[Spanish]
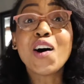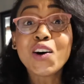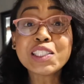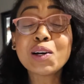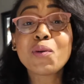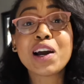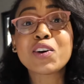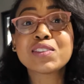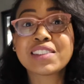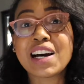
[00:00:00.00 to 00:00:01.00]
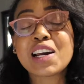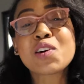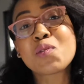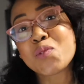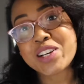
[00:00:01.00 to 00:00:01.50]
Hoy te voy a contar
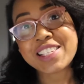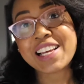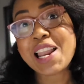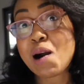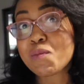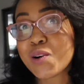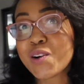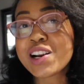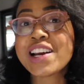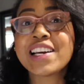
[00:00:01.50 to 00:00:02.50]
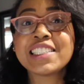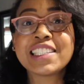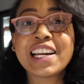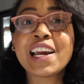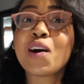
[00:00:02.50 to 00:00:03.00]
cómo es el amor
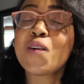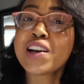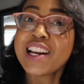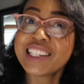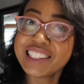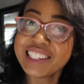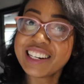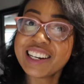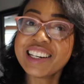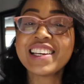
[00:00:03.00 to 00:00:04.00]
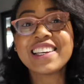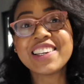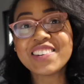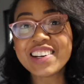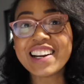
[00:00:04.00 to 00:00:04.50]
entre una latina
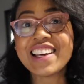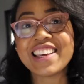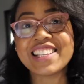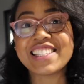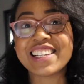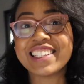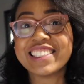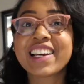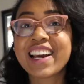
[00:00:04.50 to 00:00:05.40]
y un canadiense.